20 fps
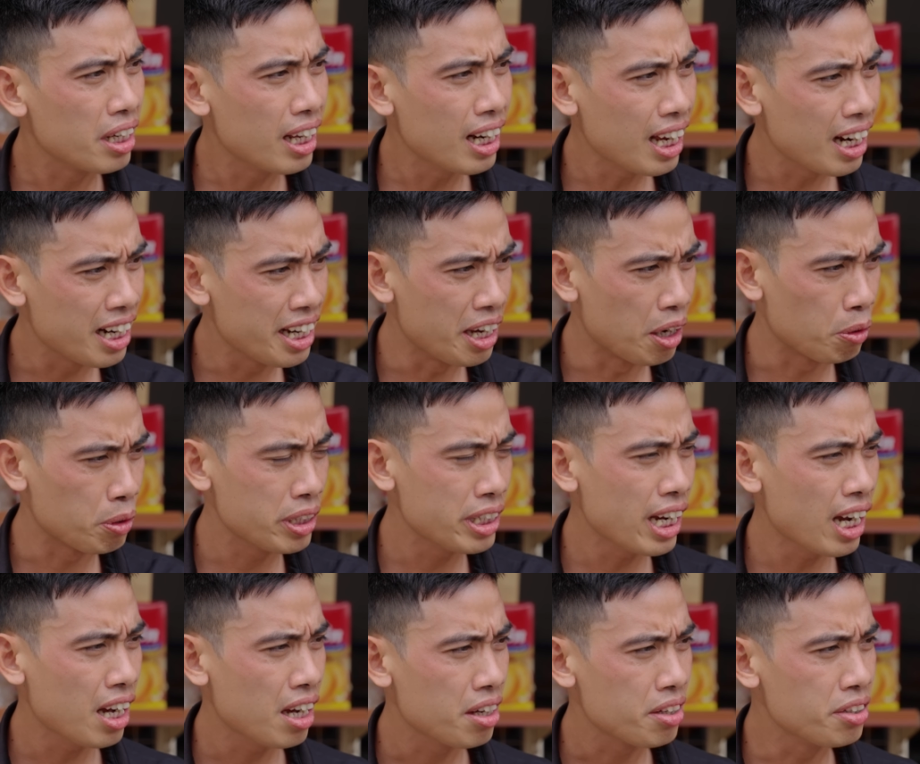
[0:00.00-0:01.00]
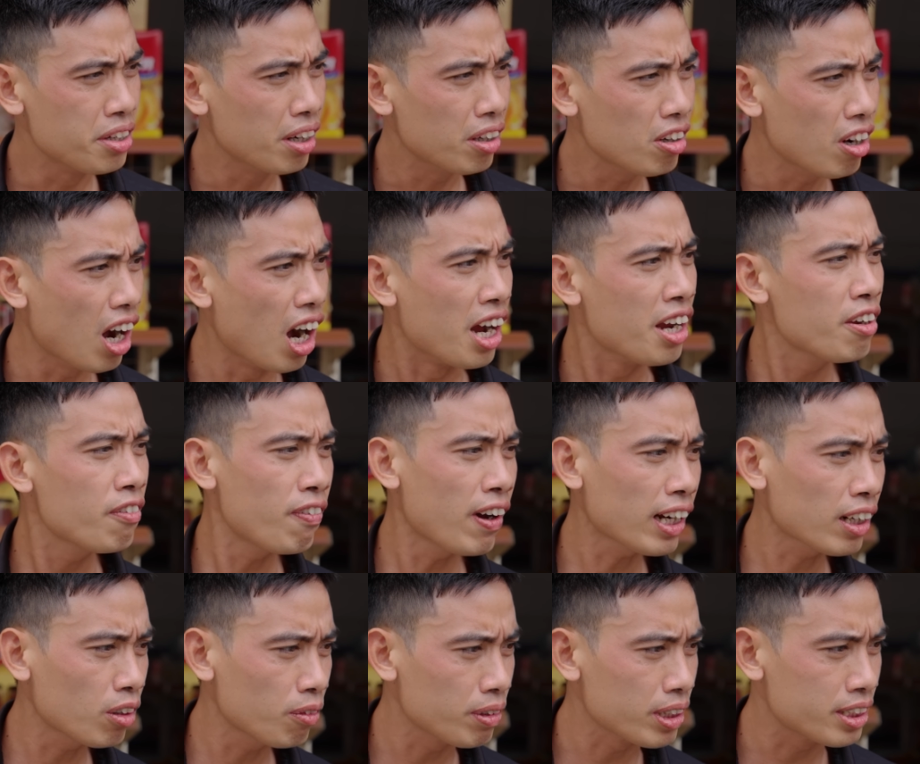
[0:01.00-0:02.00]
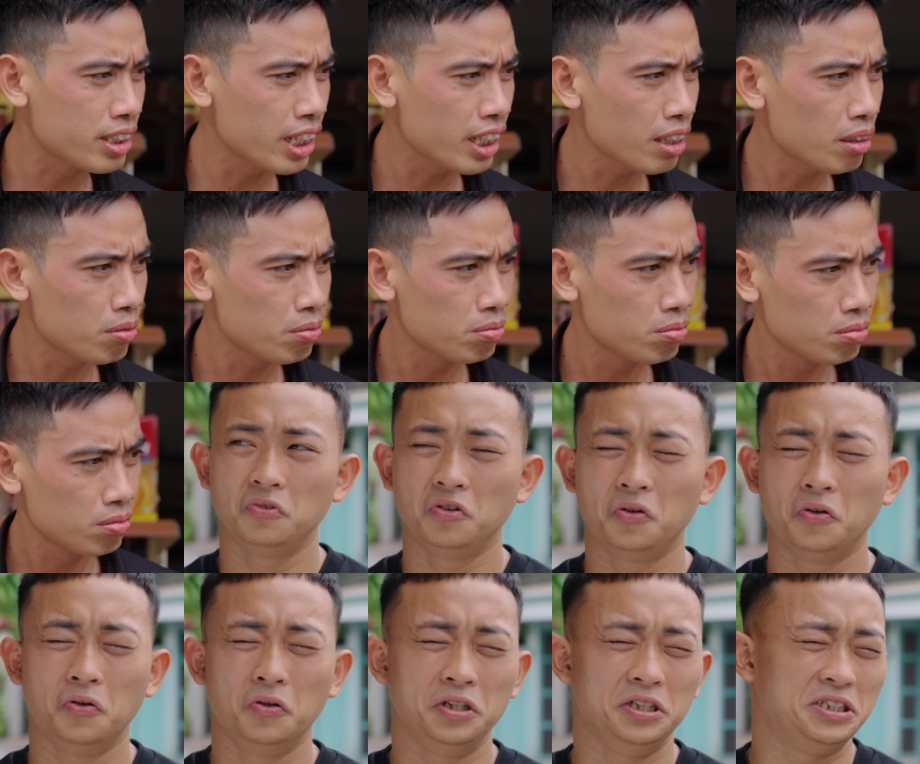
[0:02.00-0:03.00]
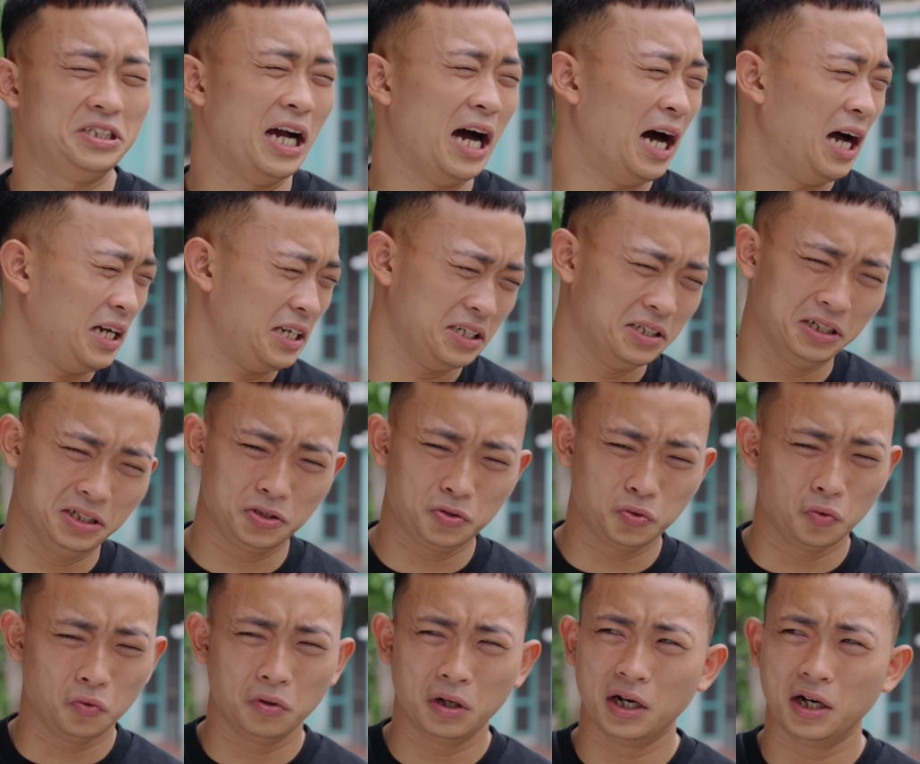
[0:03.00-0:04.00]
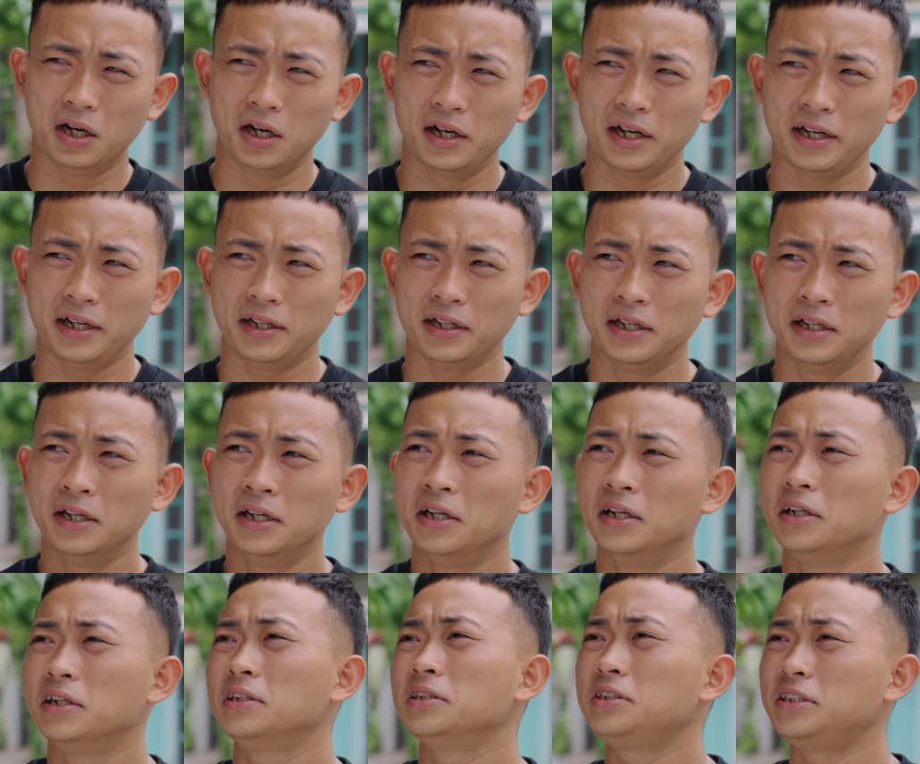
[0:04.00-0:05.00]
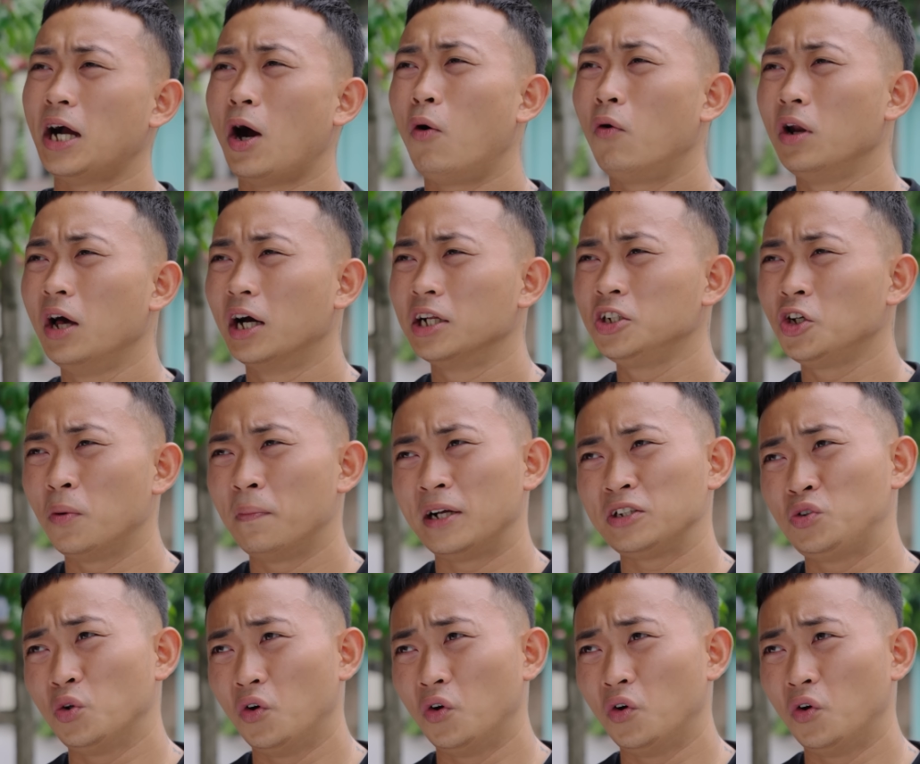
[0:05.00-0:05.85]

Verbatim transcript: thế là liều đấy nhá Nhỡ nó ấy phát có phải chết không Ôi giời ơi chú ơi Cháu lớn rồi mà